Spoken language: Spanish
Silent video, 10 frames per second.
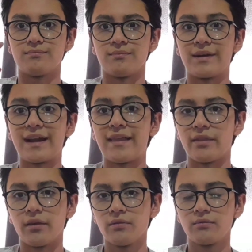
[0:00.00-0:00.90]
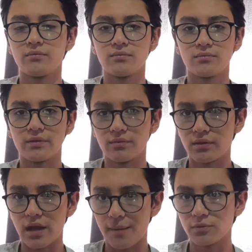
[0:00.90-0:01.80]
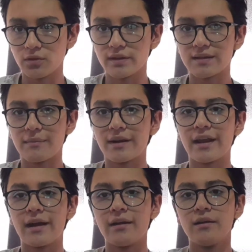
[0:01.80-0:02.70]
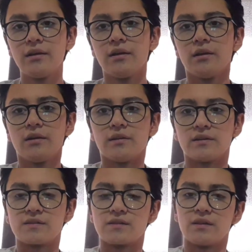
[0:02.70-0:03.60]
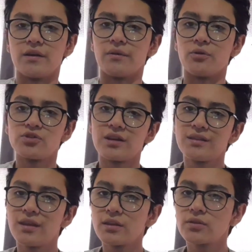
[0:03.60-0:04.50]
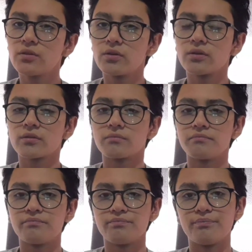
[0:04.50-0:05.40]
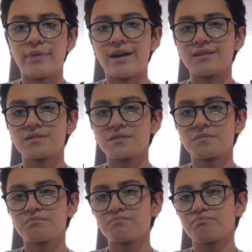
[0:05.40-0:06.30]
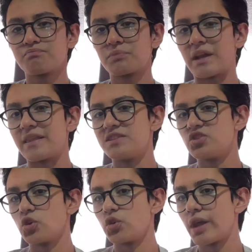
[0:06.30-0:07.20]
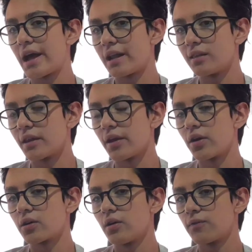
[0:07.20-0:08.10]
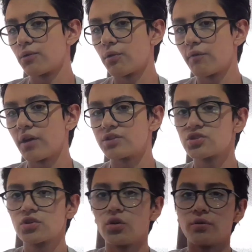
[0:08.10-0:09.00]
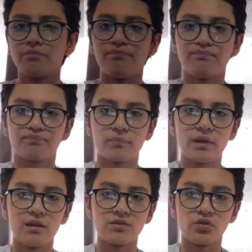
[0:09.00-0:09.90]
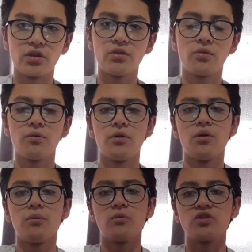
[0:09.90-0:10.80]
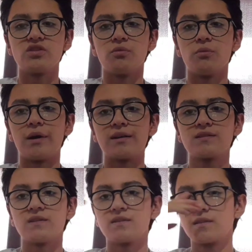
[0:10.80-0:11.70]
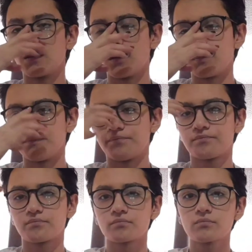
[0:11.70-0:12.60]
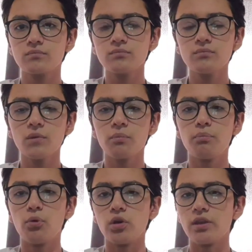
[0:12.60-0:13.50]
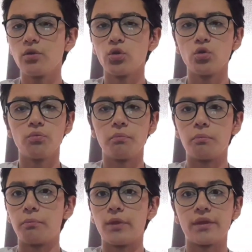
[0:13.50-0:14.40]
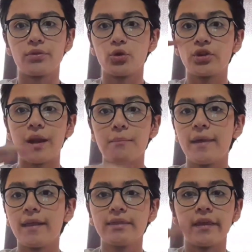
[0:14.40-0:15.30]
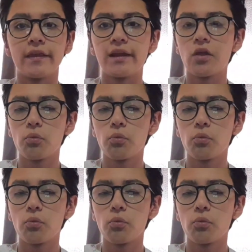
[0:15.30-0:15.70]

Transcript: grande, digámoslo de esa manera. Este, o sea, el deathcore más tradicional de Call for Revenge con el sonido muchísimo más este pulido de totalmente del lado